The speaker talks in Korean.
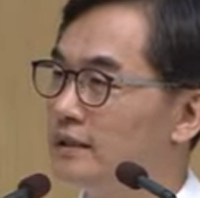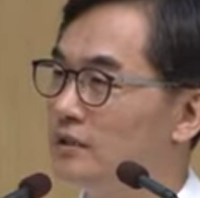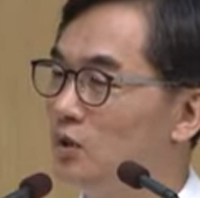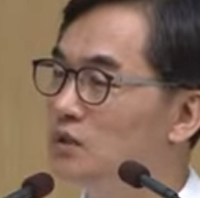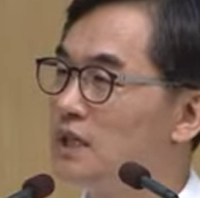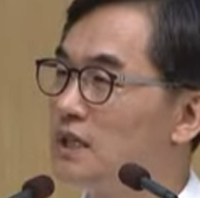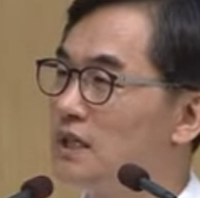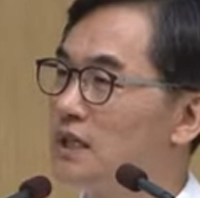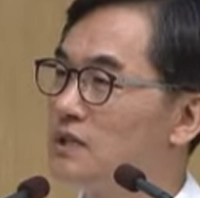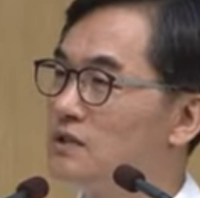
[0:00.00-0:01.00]
너무나
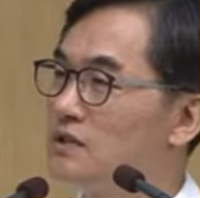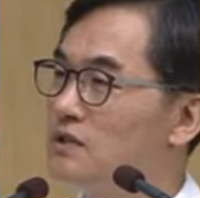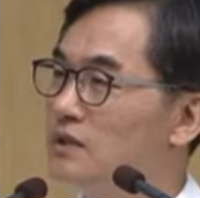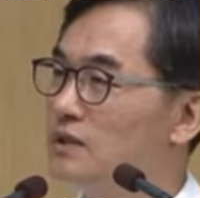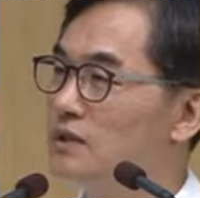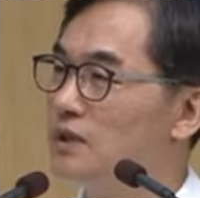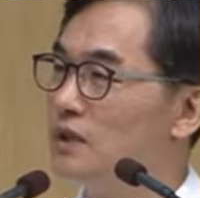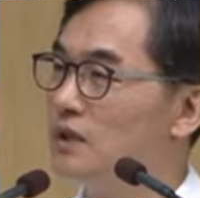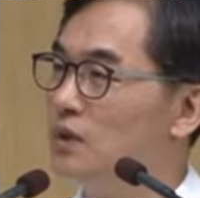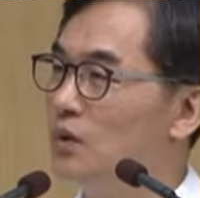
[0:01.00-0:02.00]
사랑하셔서
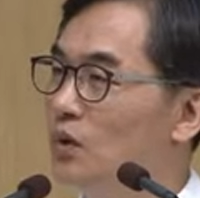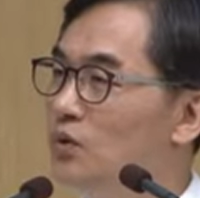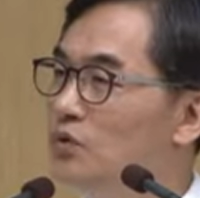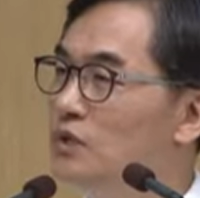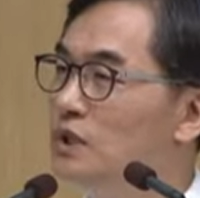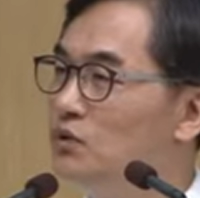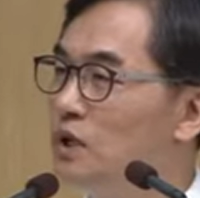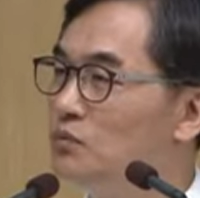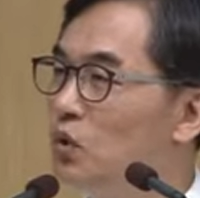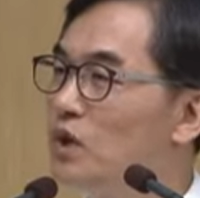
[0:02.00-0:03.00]

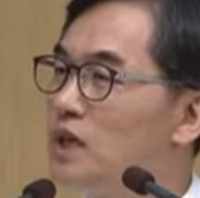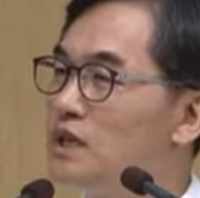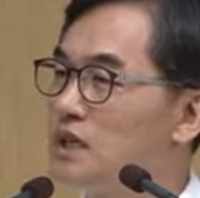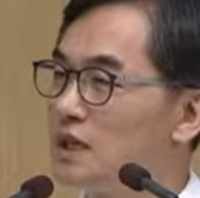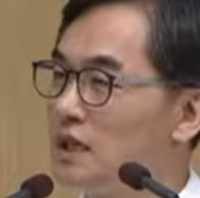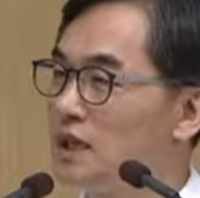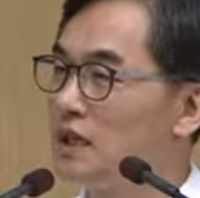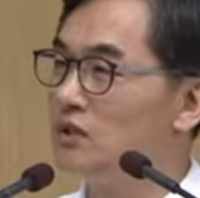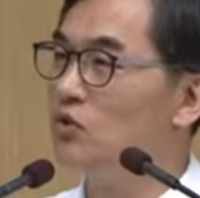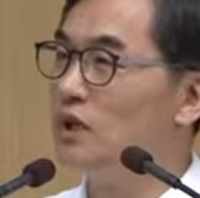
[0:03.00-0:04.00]
온누리교회
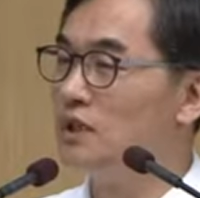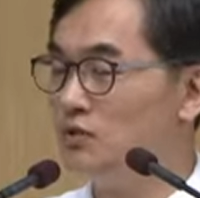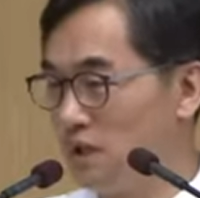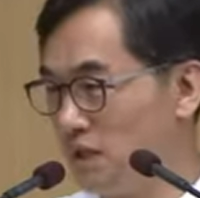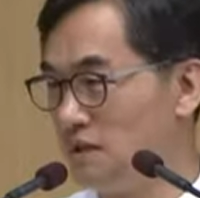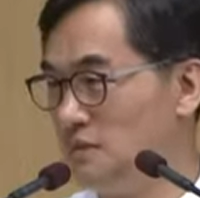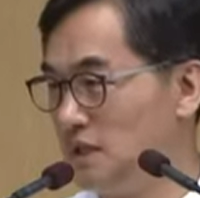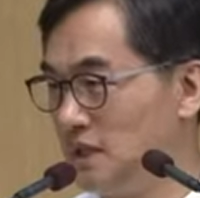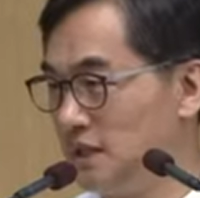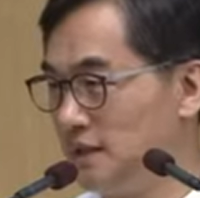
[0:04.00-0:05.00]
목회자가 되기를
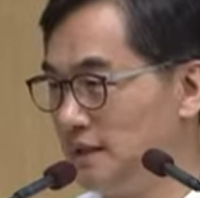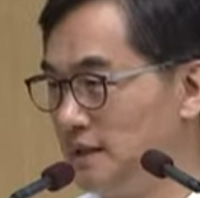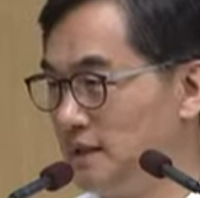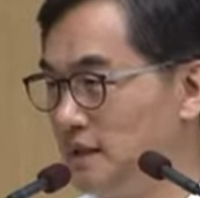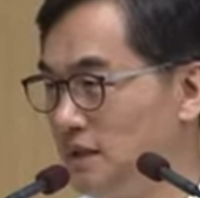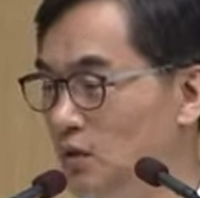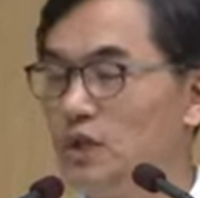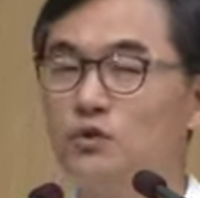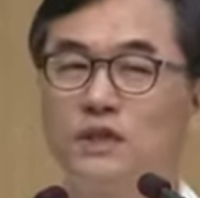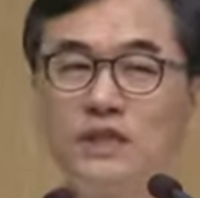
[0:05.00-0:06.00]
원하십니다.
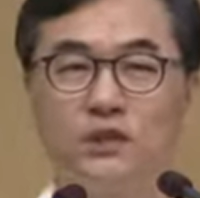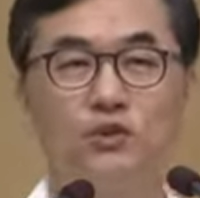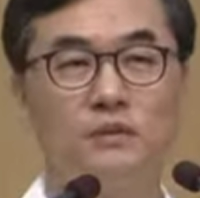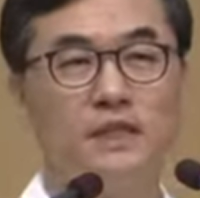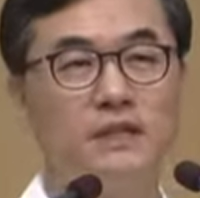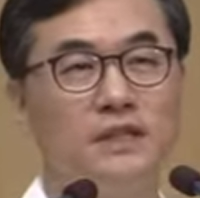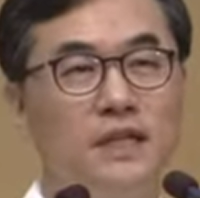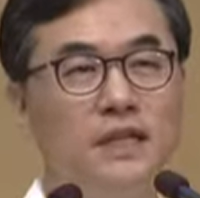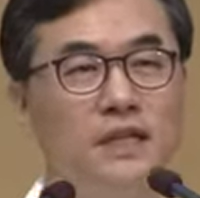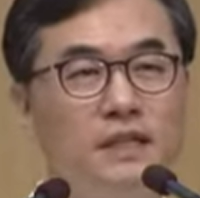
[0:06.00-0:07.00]
오랫동안 기도해
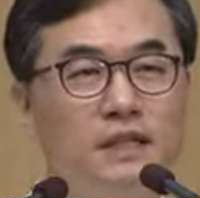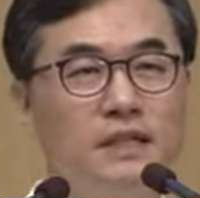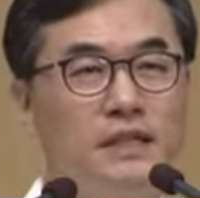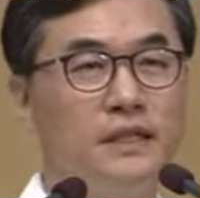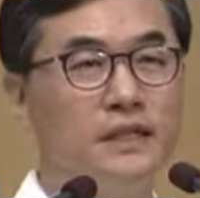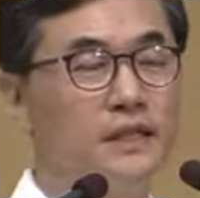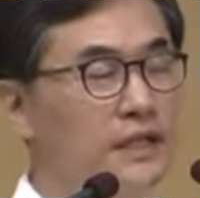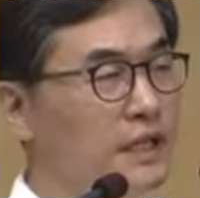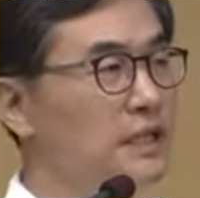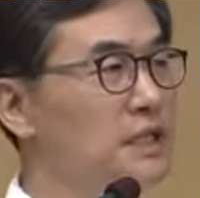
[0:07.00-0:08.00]
봤는데 예,
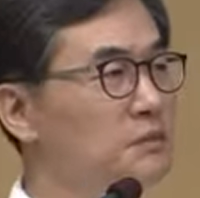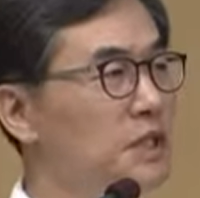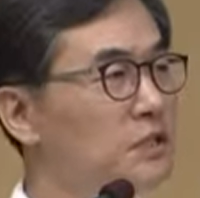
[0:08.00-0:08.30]
하나님의